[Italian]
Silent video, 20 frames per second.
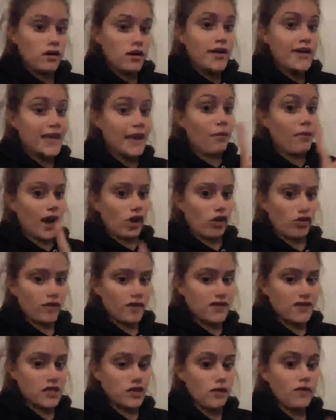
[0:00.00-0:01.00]
che mi ha dato
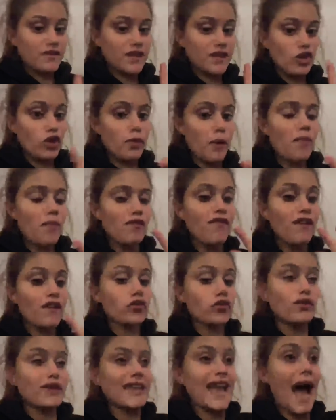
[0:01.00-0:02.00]
fastidio, è stato proprio il
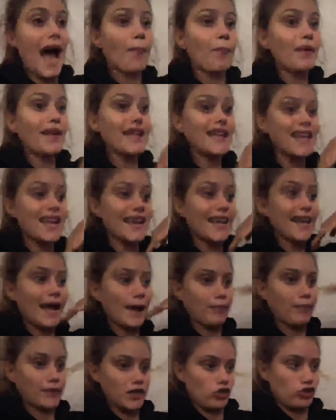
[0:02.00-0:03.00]
fatto di aprire il
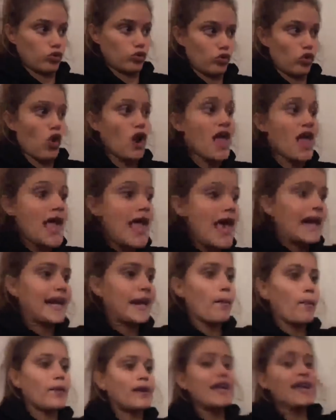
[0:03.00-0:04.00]
capitolo,
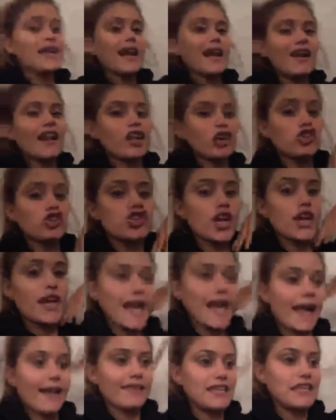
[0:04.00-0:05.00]
riaprire energie
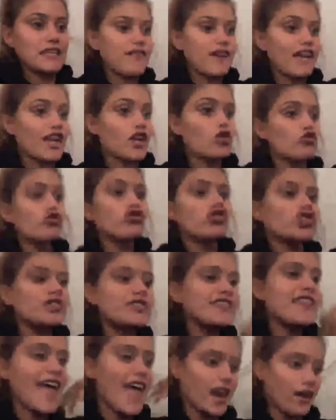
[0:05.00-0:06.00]
negative che non ci
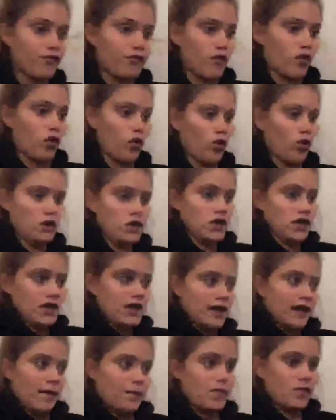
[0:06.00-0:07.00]
servono.
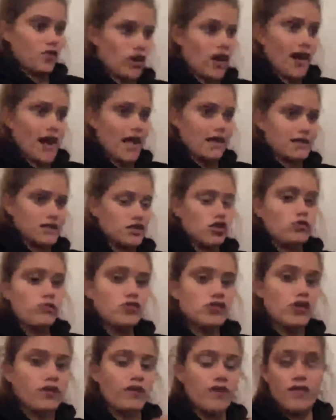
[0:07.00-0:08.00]
Capito ragazzi, io mi
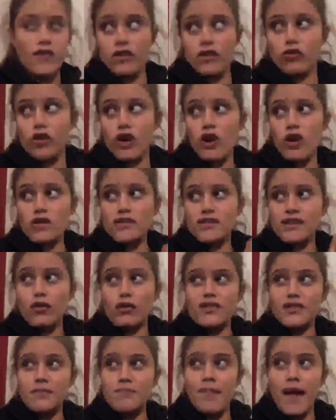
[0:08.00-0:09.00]
sto vivendo una cosa
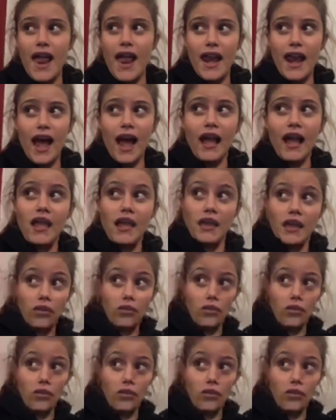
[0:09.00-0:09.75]
così bella in